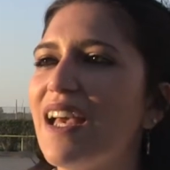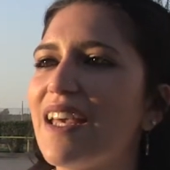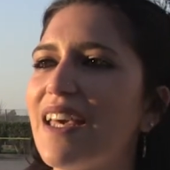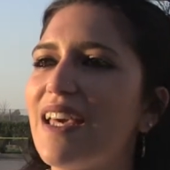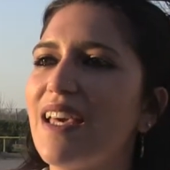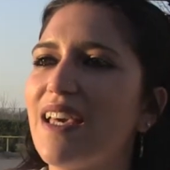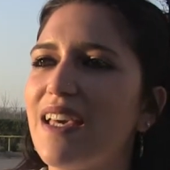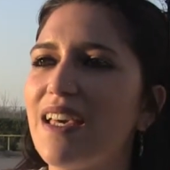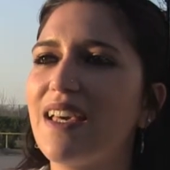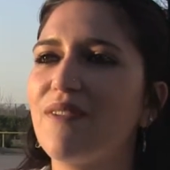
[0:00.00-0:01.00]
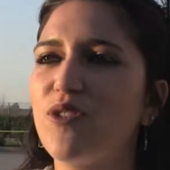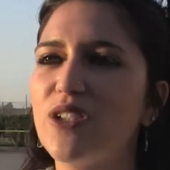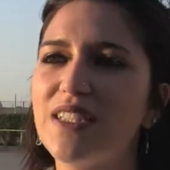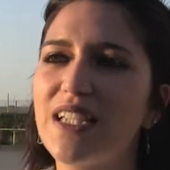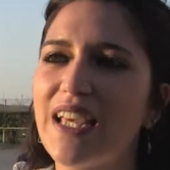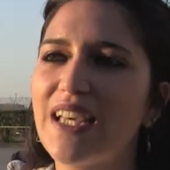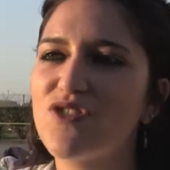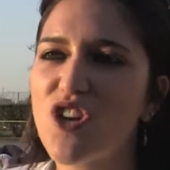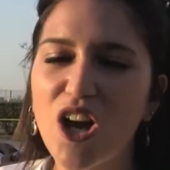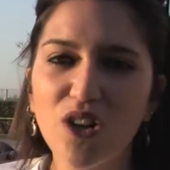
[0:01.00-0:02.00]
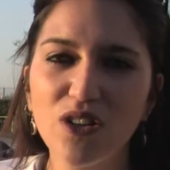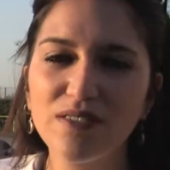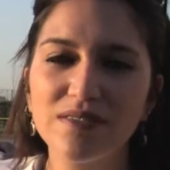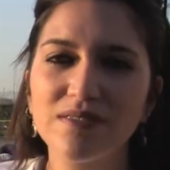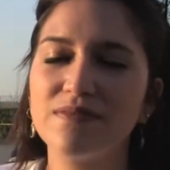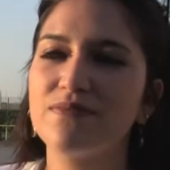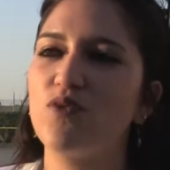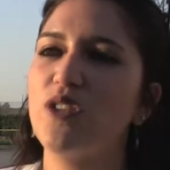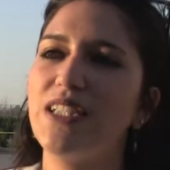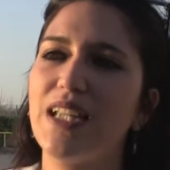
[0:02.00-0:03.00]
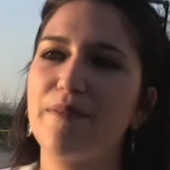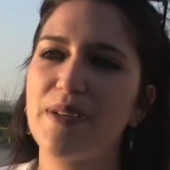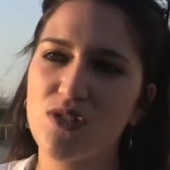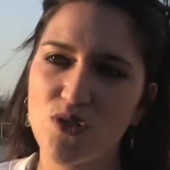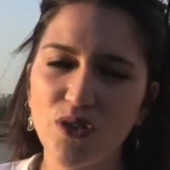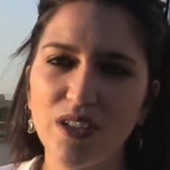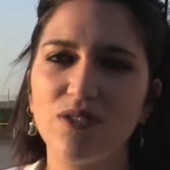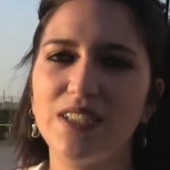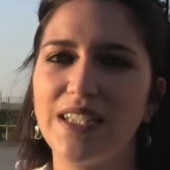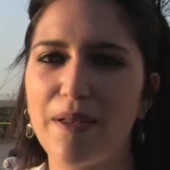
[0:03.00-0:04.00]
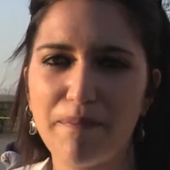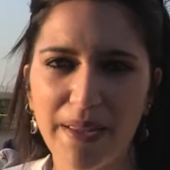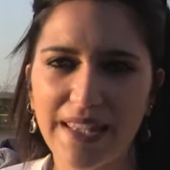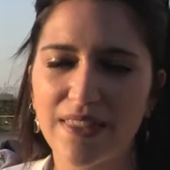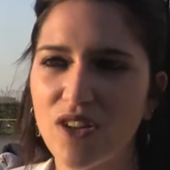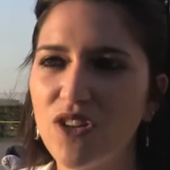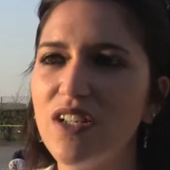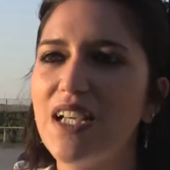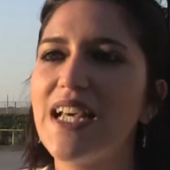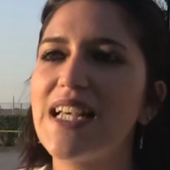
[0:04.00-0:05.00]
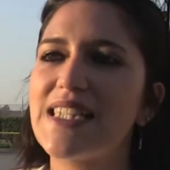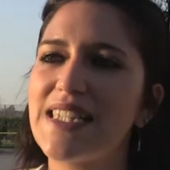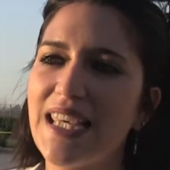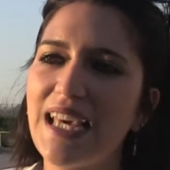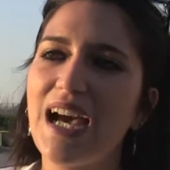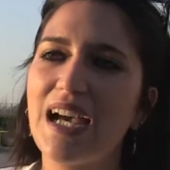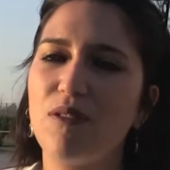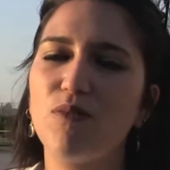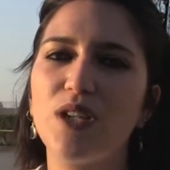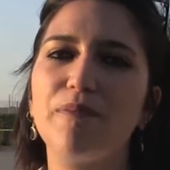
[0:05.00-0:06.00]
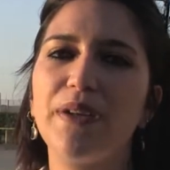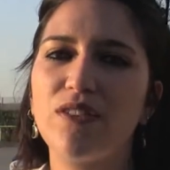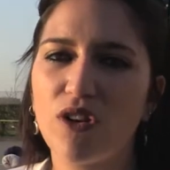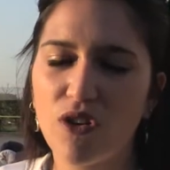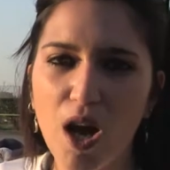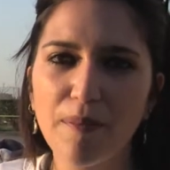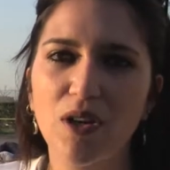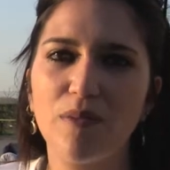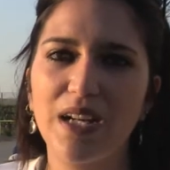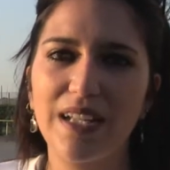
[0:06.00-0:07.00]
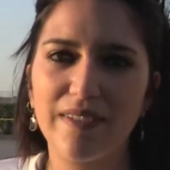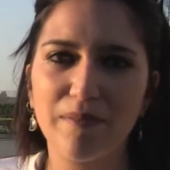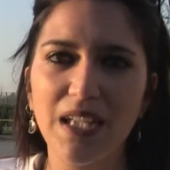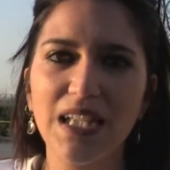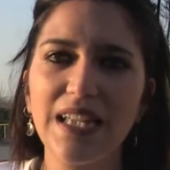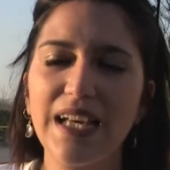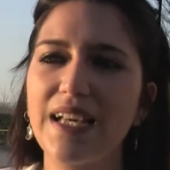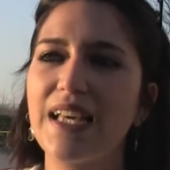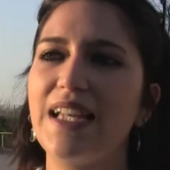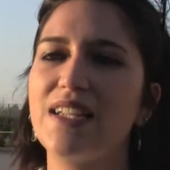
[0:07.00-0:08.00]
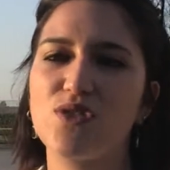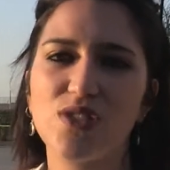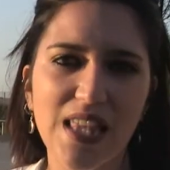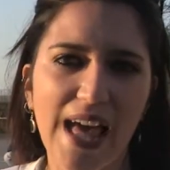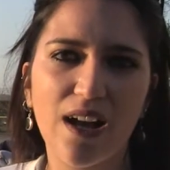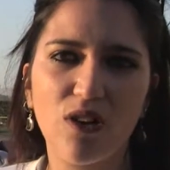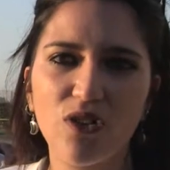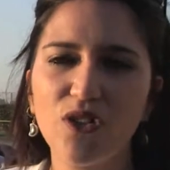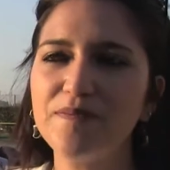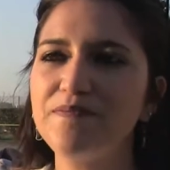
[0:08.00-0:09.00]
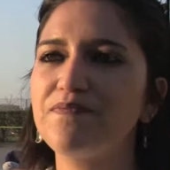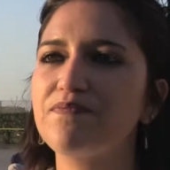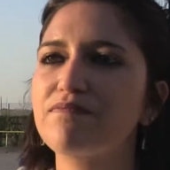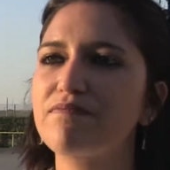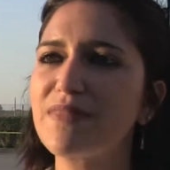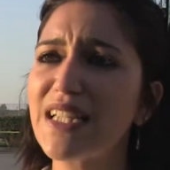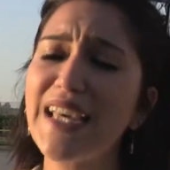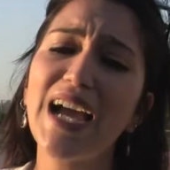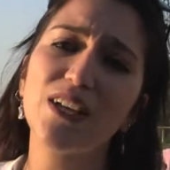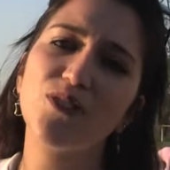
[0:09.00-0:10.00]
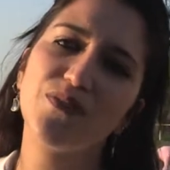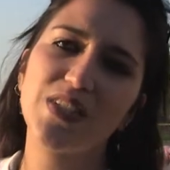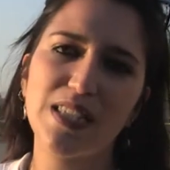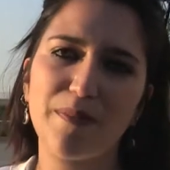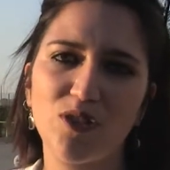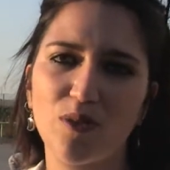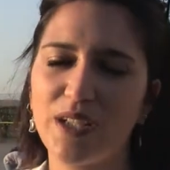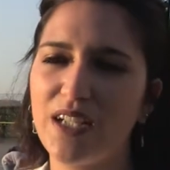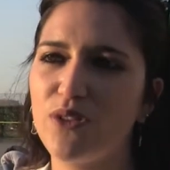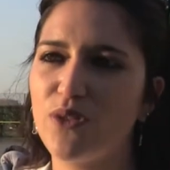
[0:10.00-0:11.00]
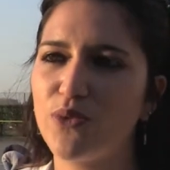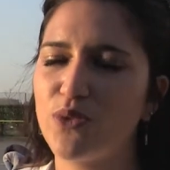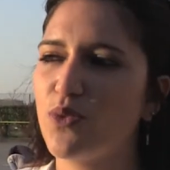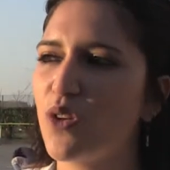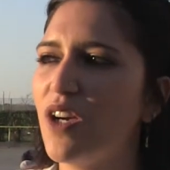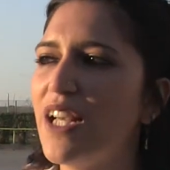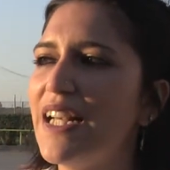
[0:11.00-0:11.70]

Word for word: E vuol dire gioco, vuol dire passione, vuol impegno, sia un impegno economico per le famiglie che li sostengono e anche un investimento per il loro futuro.